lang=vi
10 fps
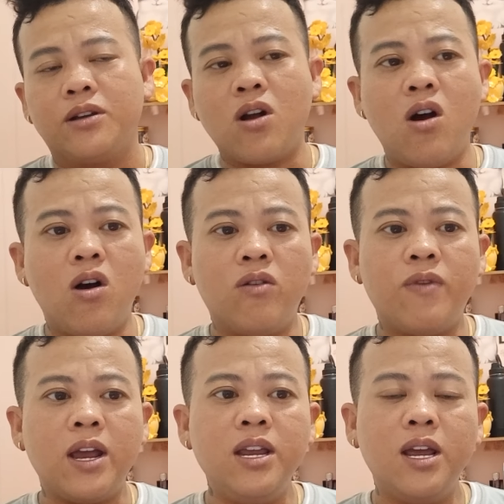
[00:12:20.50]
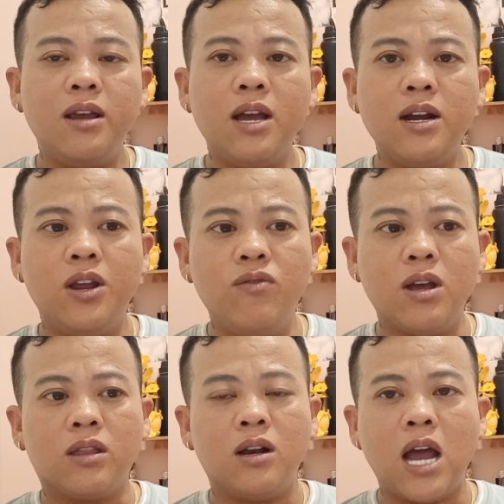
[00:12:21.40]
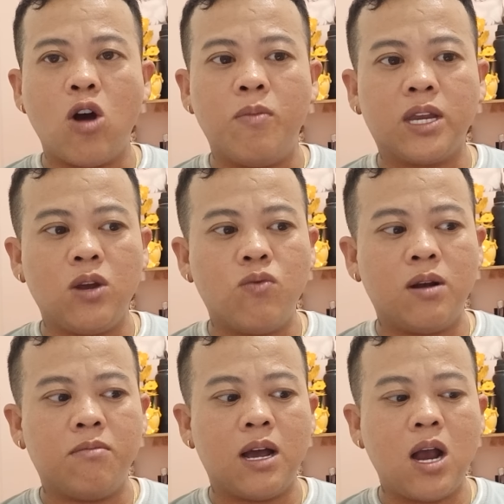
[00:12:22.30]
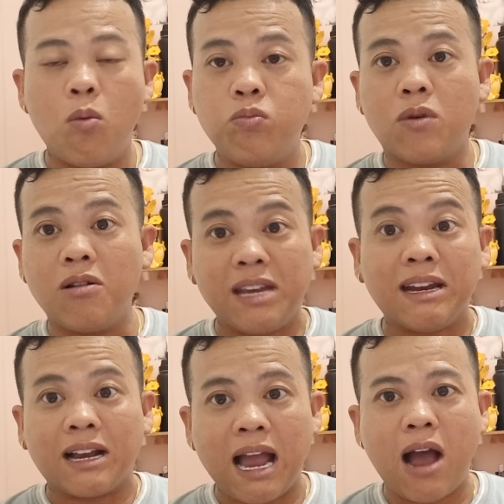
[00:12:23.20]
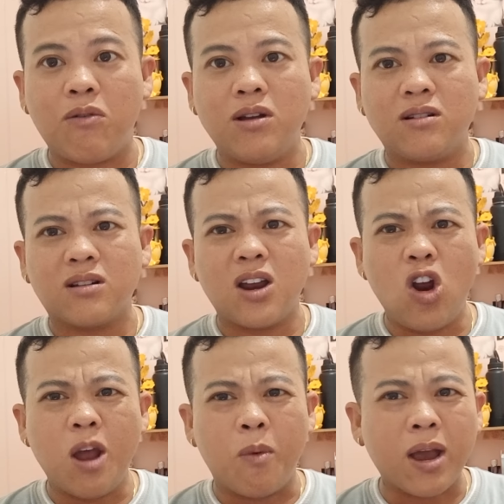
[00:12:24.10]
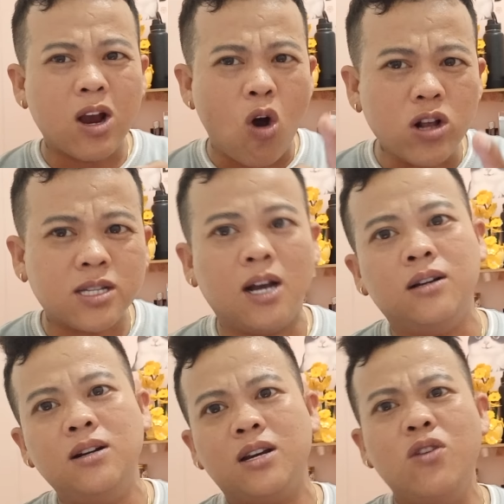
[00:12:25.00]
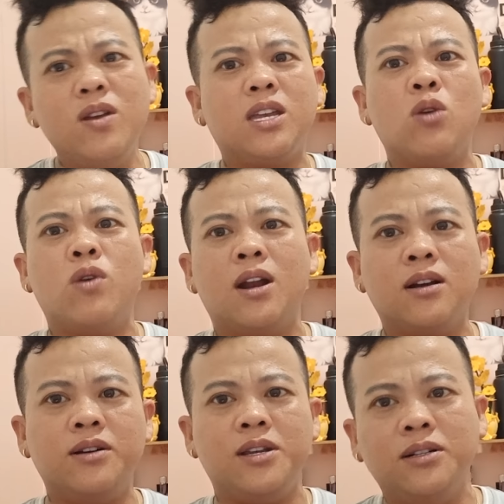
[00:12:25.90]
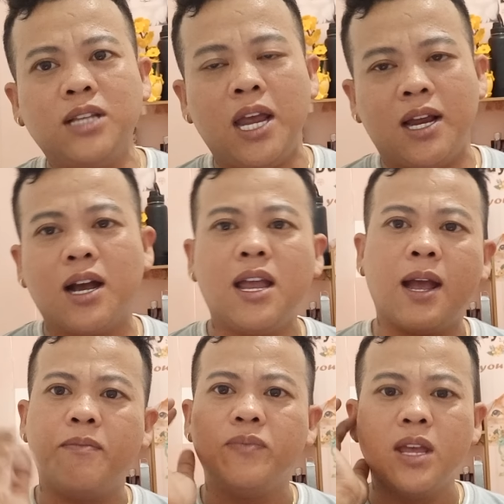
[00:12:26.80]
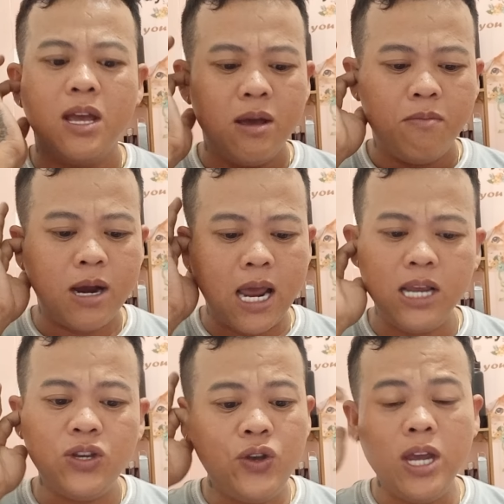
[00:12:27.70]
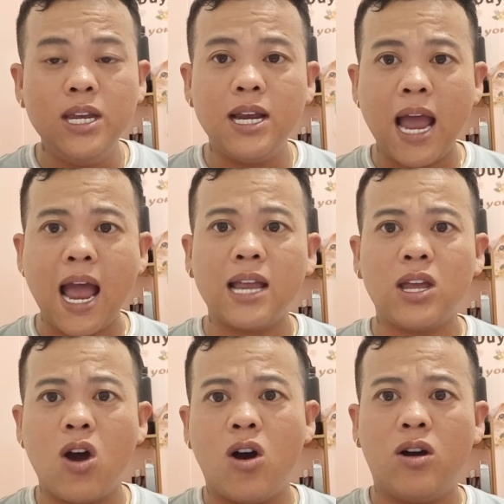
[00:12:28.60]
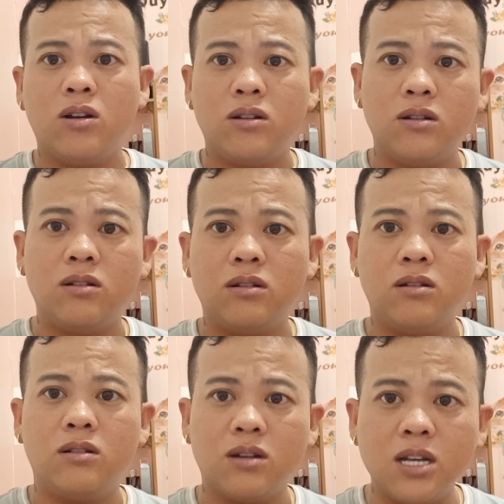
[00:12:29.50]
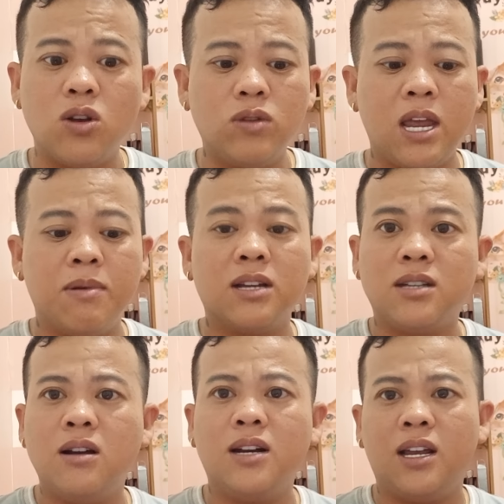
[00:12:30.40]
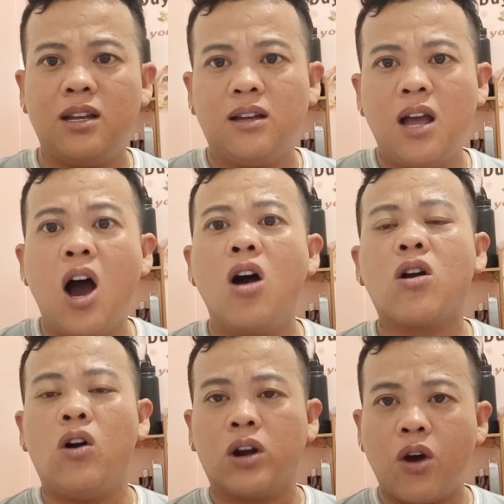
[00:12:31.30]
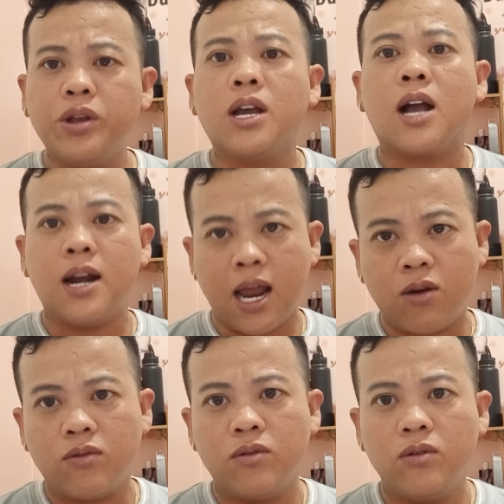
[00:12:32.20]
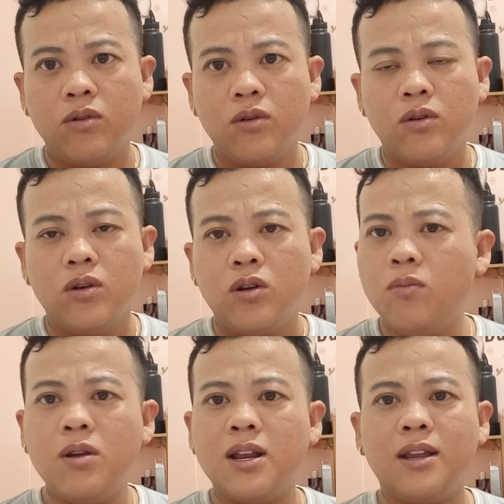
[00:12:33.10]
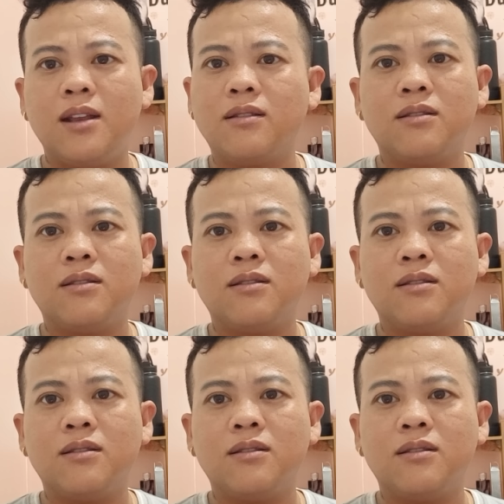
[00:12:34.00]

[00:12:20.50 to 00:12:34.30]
còn phải nhi nếu như từ đầu mà chị quỳnh mà không có cái đặt cao á cái đó là một cái khó xử đó. nếu như chị quỳnh là người giữ tiền ở cái nhà mà để chi ra cho cái số tiền của luật sư này họ còn nói tới cỡ nào lúc đó là